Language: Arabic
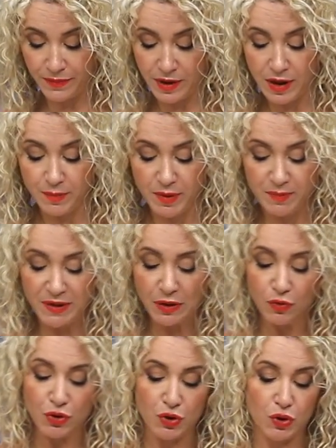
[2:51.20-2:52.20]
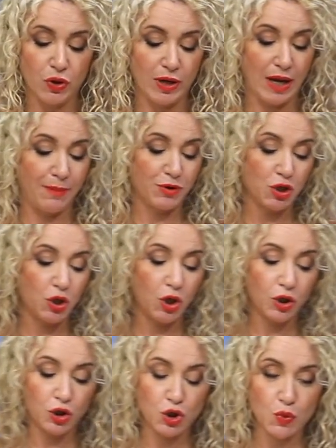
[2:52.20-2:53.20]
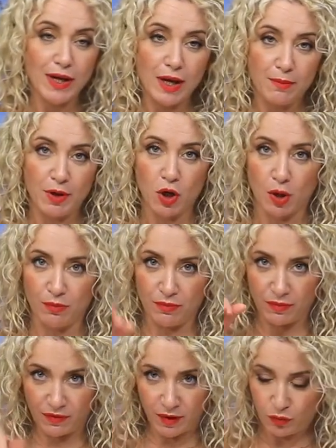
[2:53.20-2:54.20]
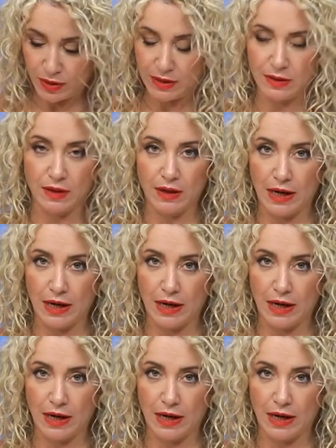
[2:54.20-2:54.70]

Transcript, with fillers: لي بيبيتو شوكولا باش نحط شويه منهم في وسط